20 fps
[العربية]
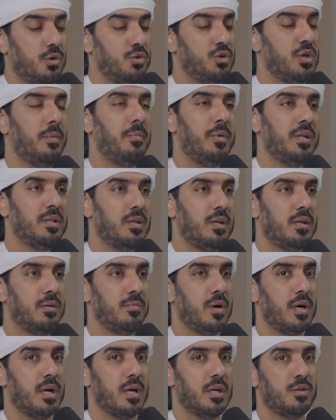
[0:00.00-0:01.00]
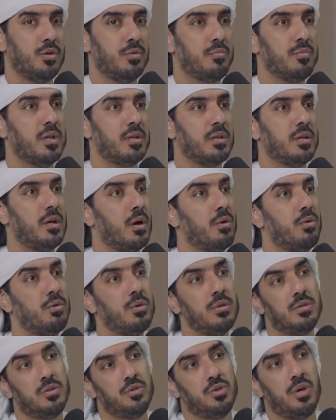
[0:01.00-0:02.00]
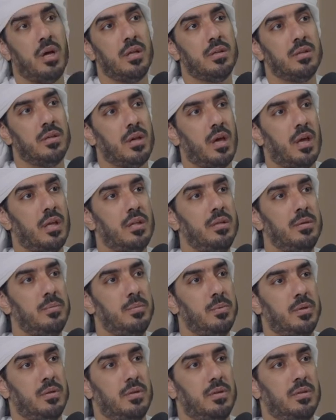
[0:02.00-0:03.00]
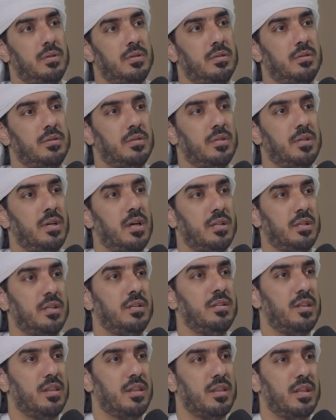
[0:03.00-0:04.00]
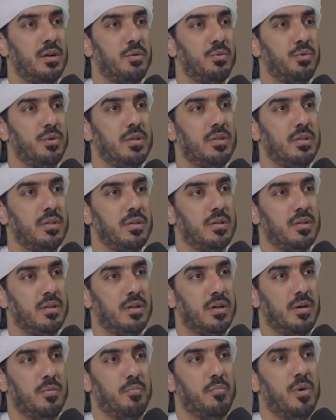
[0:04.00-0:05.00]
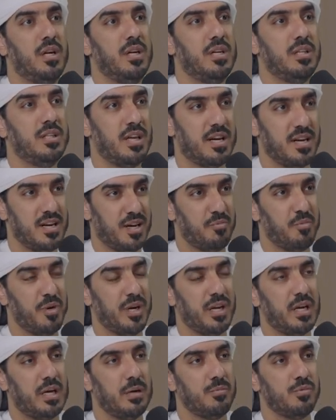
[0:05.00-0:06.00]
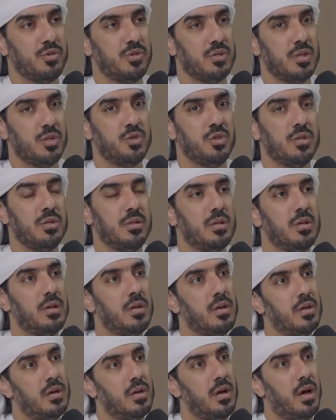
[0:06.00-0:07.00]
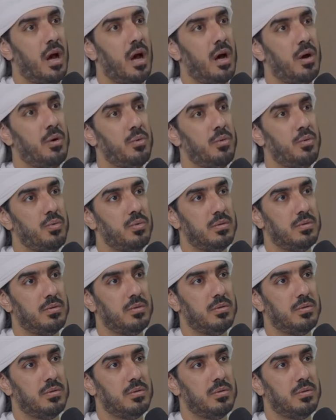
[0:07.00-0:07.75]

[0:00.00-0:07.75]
جامعه الامارات يوميه قالوا لي انت شهادتك قديمه انت يا تعيد الثانويه ما نقدر نقبلك كمستجد او